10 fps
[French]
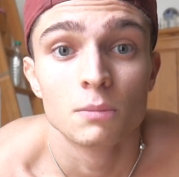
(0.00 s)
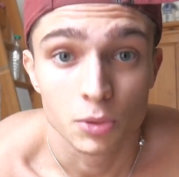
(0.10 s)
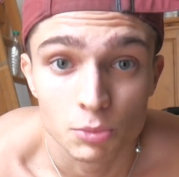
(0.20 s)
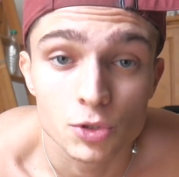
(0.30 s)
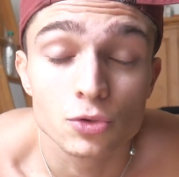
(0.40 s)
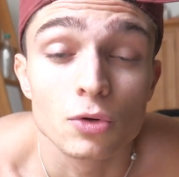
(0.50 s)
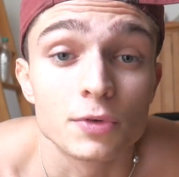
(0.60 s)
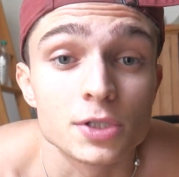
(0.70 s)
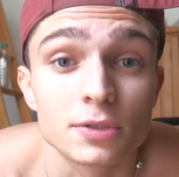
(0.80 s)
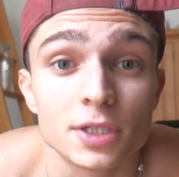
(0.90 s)
Premier jour, on
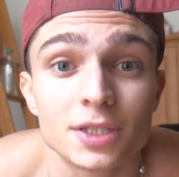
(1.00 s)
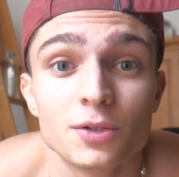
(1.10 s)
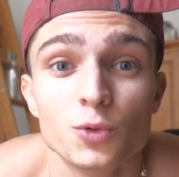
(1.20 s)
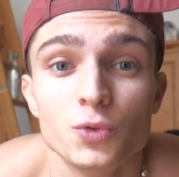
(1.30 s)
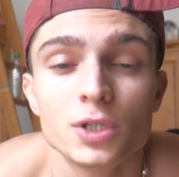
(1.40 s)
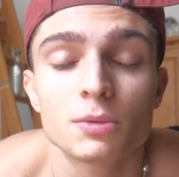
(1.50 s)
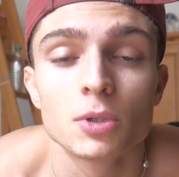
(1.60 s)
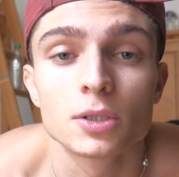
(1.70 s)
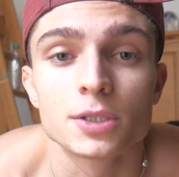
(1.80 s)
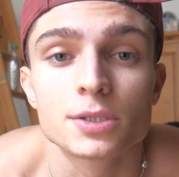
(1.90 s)
va s'entraîner
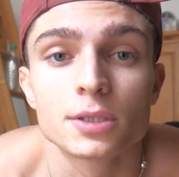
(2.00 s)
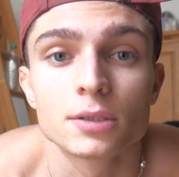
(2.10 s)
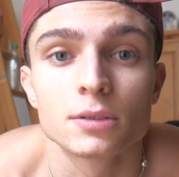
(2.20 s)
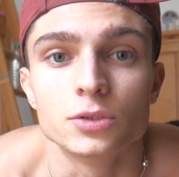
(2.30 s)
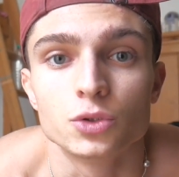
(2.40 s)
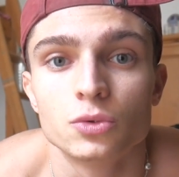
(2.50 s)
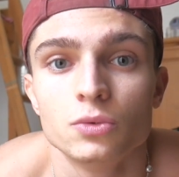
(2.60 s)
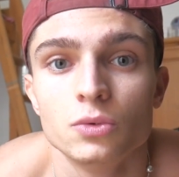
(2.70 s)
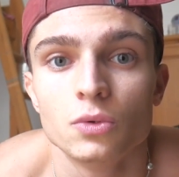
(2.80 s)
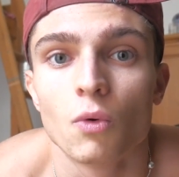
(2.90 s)
uniquement en lesté. Du
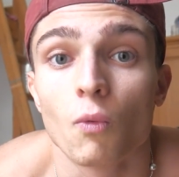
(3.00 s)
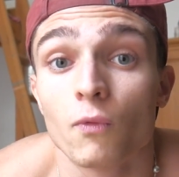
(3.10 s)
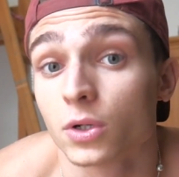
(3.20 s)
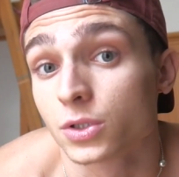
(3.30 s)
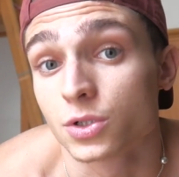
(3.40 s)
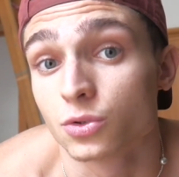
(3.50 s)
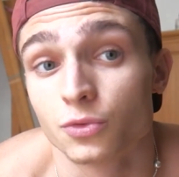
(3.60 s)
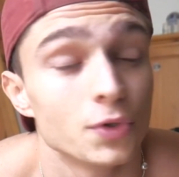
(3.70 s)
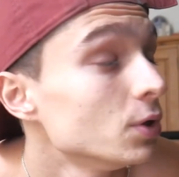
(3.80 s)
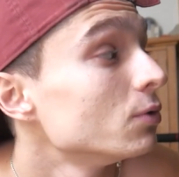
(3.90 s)
coup, on va
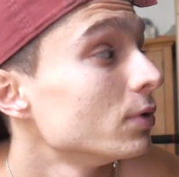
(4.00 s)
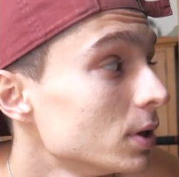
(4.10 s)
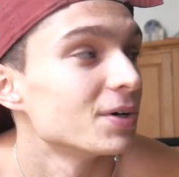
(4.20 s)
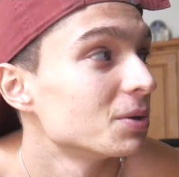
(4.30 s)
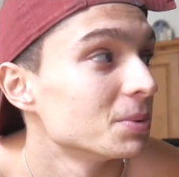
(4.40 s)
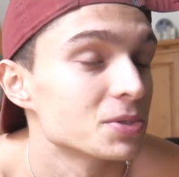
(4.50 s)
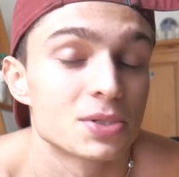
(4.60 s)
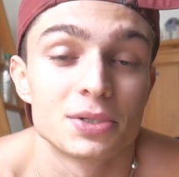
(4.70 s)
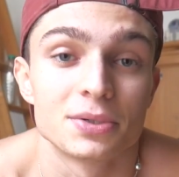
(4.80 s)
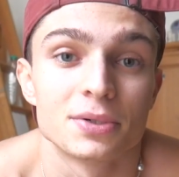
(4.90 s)
s'échauffer, on va
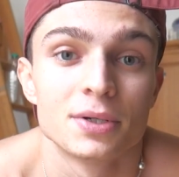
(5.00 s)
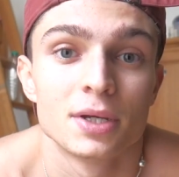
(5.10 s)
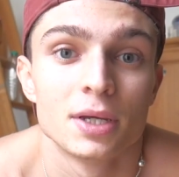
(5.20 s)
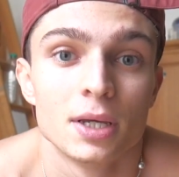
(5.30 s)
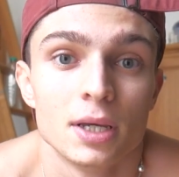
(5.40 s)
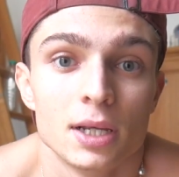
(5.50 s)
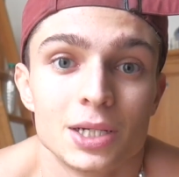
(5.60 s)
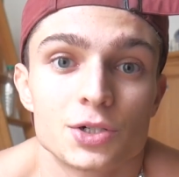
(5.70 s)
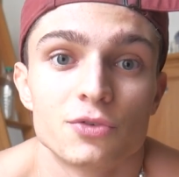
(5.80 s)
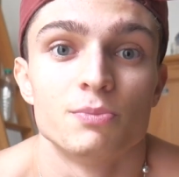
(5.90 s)
commencer euh,
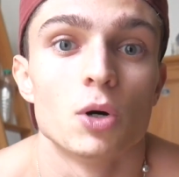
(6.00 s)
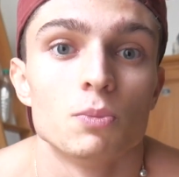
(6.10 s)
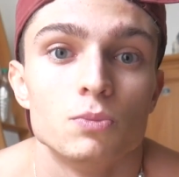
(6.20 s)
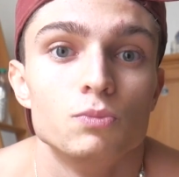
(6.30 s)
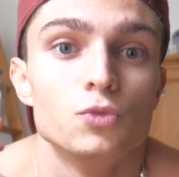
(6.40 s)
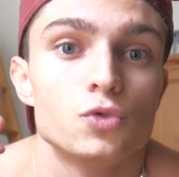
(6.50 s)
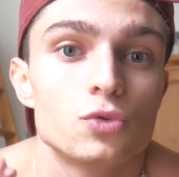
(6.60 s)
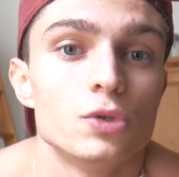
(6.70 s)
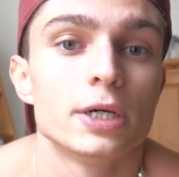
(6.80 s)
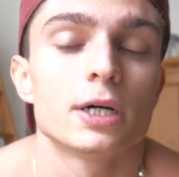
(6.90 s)
l'échauffement
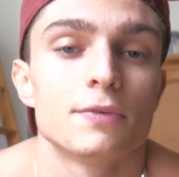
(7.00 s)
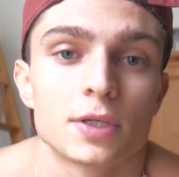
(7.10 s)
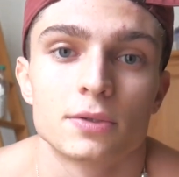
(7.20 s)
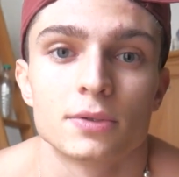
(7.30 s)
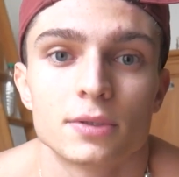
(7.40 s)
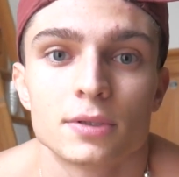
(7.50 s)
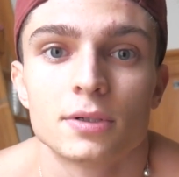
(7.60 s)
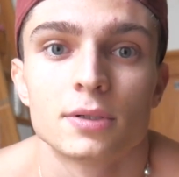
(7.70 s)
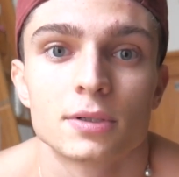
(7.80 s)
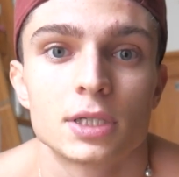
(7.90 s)
musculaire avec euh,
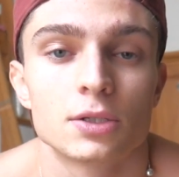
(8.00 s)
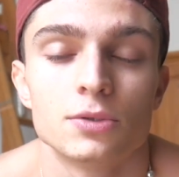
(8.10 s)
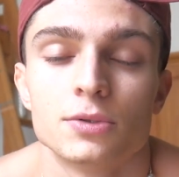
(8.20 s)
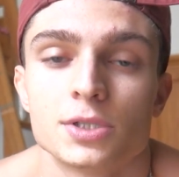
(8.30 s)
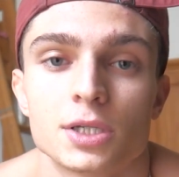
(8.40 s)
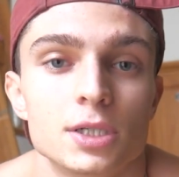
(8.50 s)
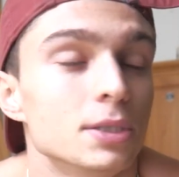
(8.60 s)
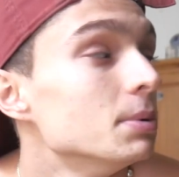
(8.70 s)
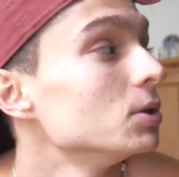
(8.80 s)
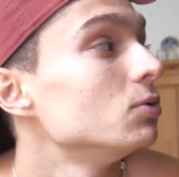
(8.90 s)
quelques
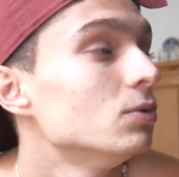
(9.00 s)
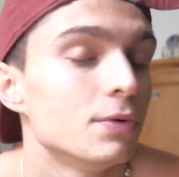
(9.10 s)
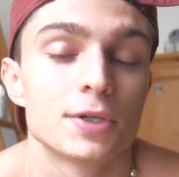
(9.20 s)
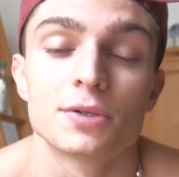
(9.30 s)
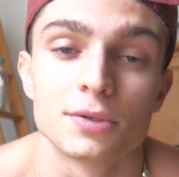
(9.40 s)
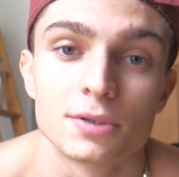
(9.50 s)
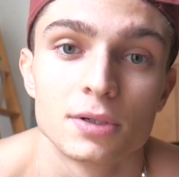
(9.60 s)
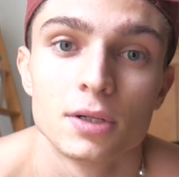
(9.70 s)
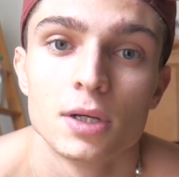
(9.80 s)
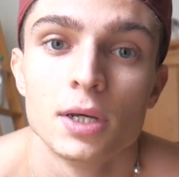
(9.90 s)
équilibres et tout, avec euh,
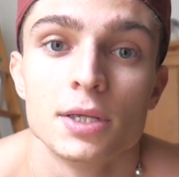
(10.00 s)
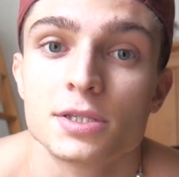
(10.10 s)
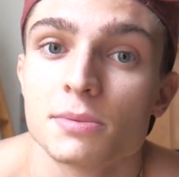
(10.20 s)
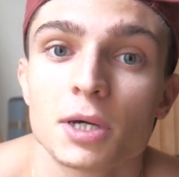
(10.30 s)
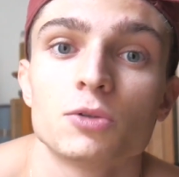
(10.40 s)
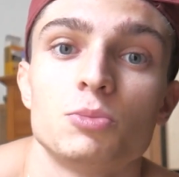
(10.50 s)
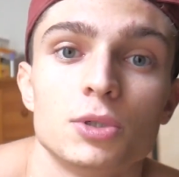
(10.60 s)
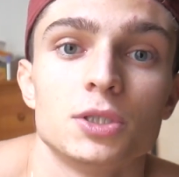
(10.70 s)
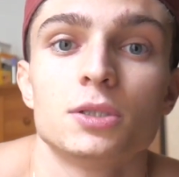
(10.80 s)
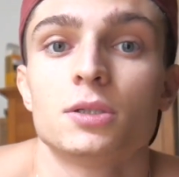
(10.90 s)
ces merdes aux
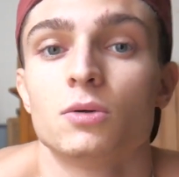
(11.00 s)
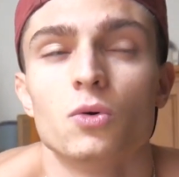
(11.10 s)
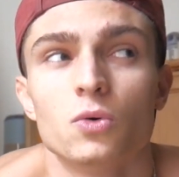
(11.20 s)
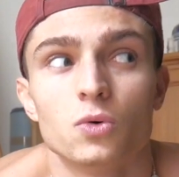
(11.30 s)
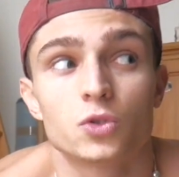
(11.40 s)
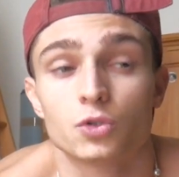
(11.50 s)
poignets, aux